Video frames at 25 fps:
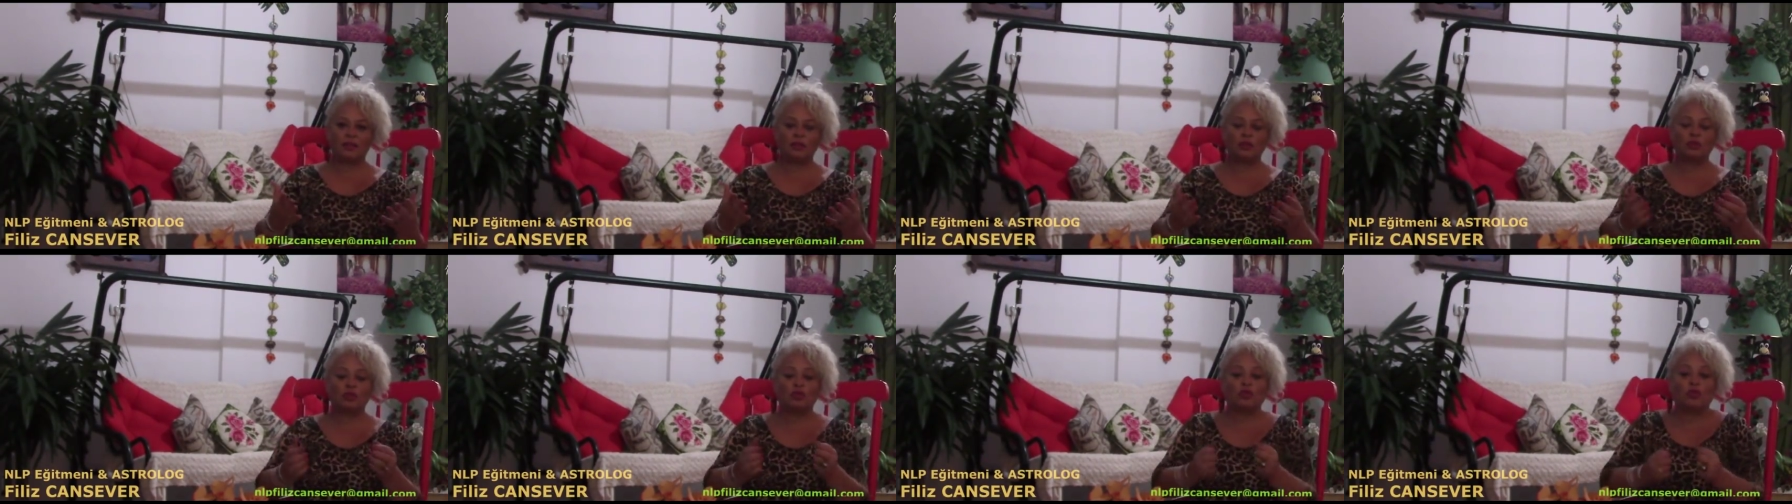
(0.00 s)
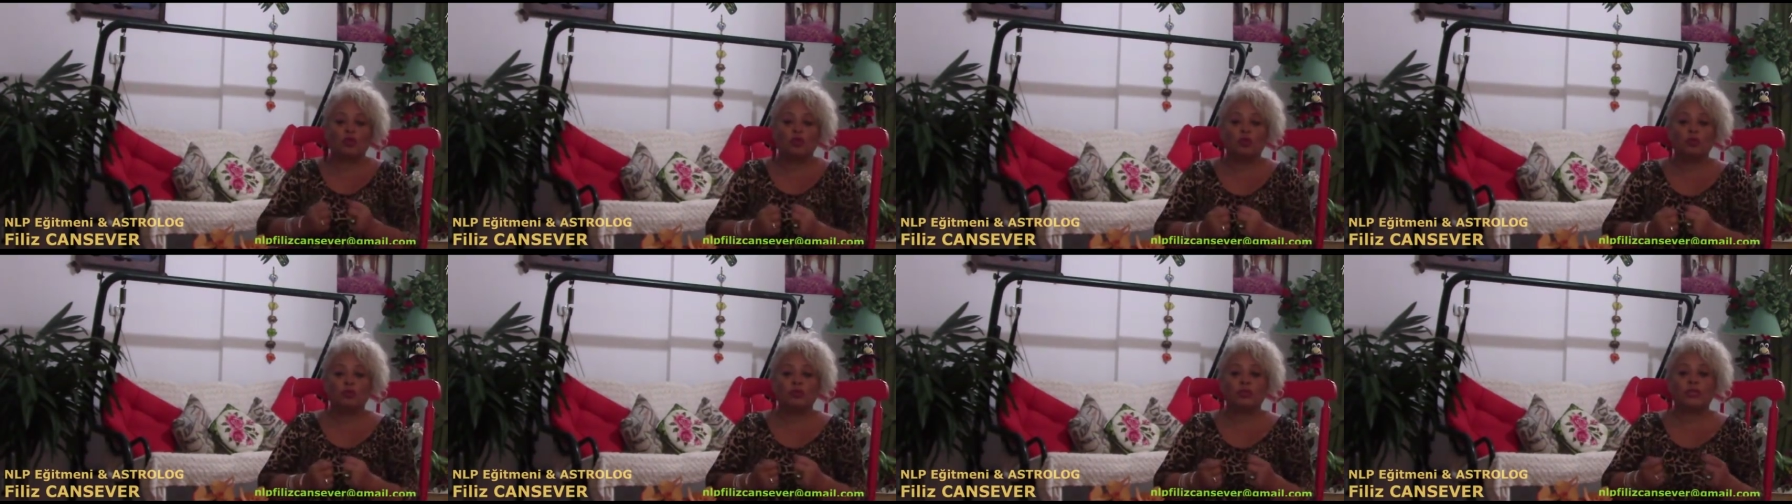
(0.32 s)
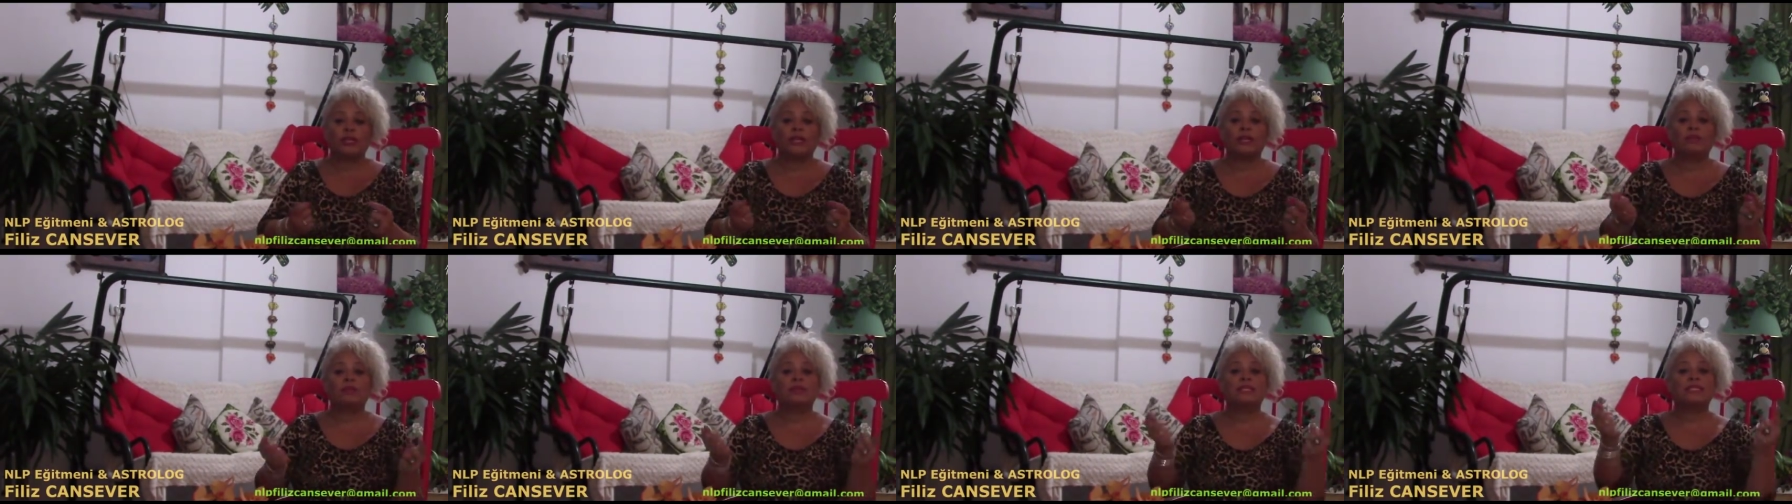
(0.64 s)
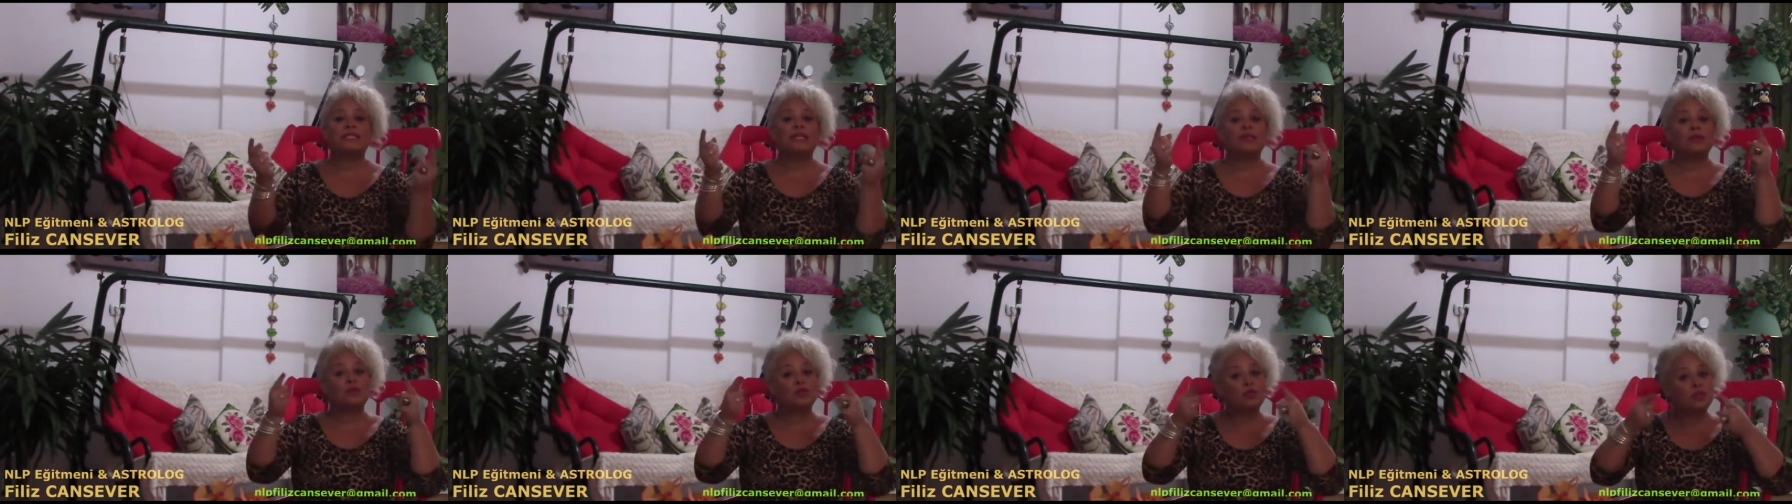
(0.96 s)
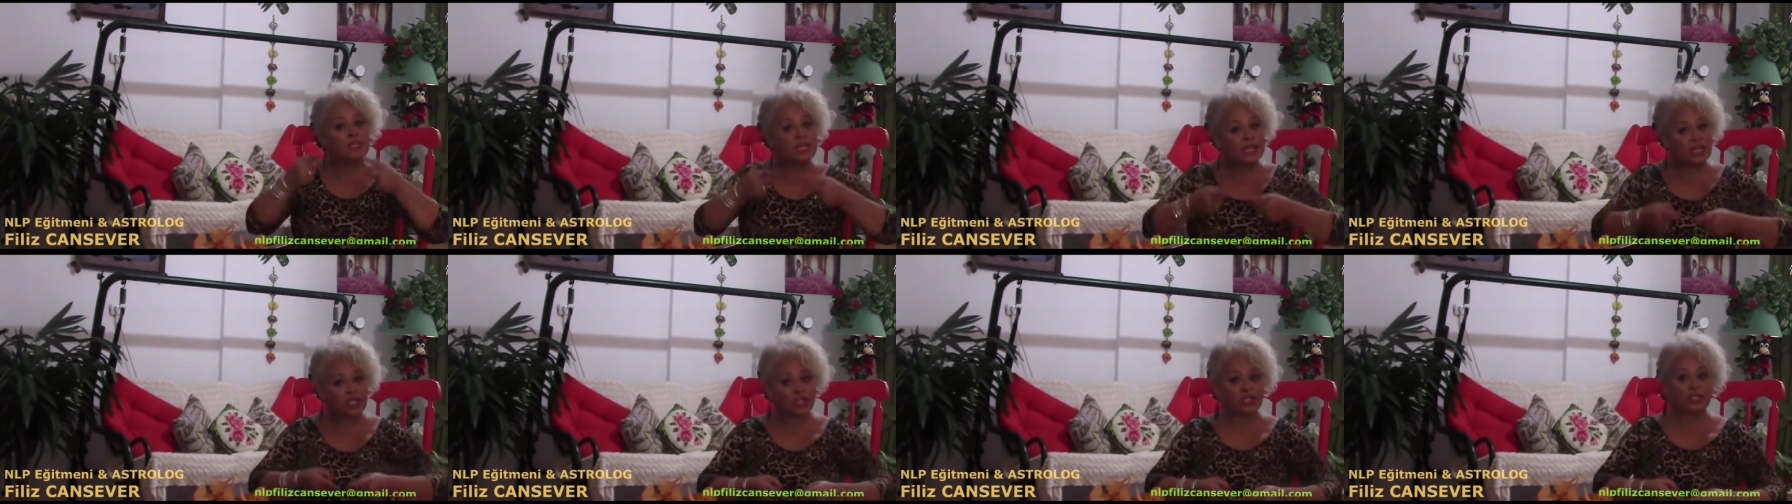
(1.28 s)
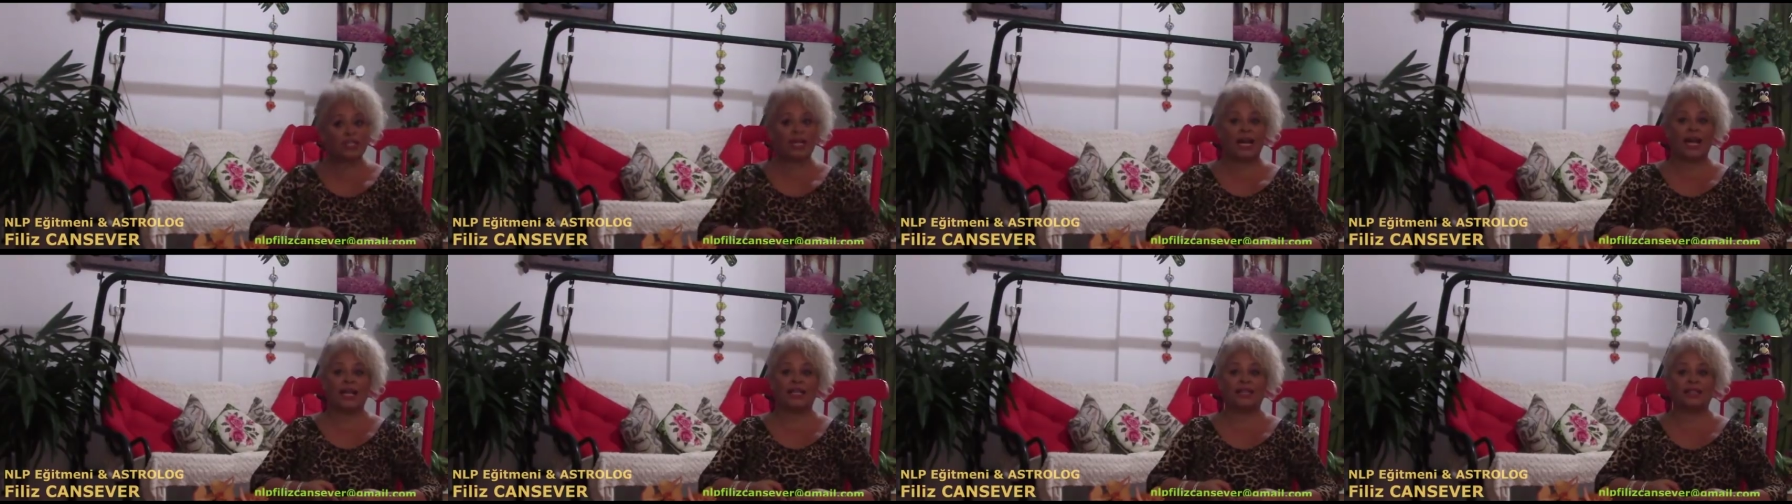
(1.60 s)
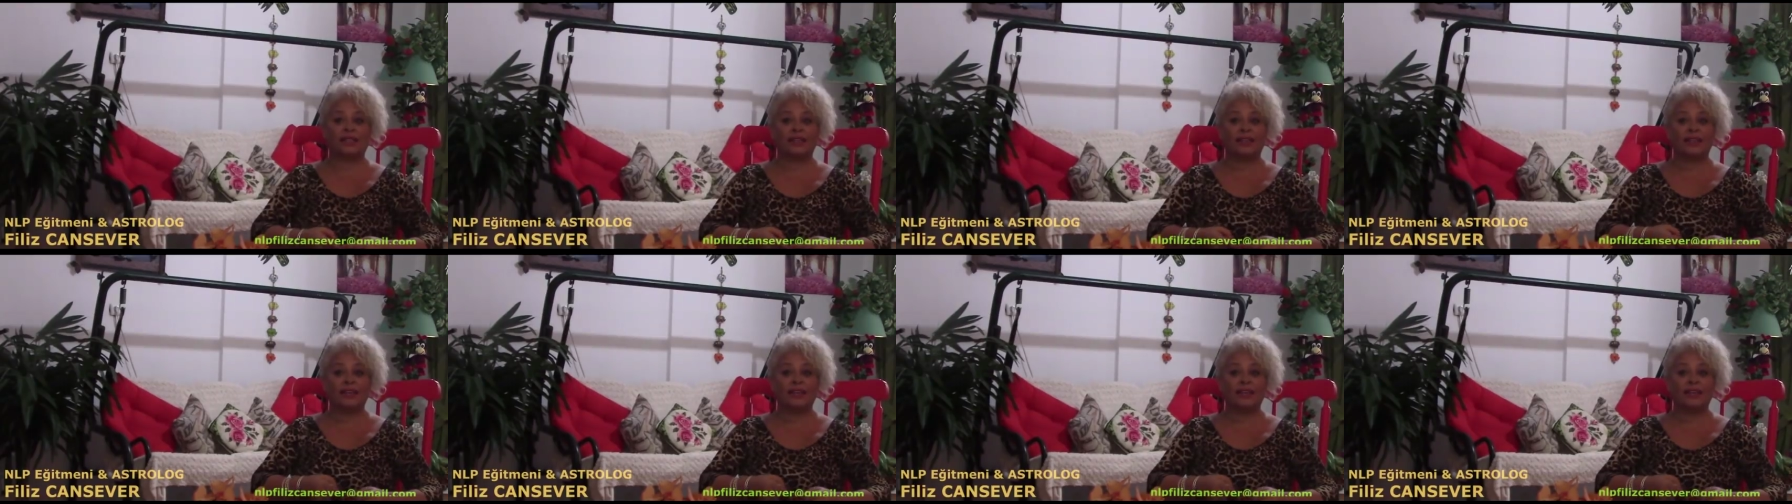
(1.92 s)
sorumluluklarımızla yüzleştiren,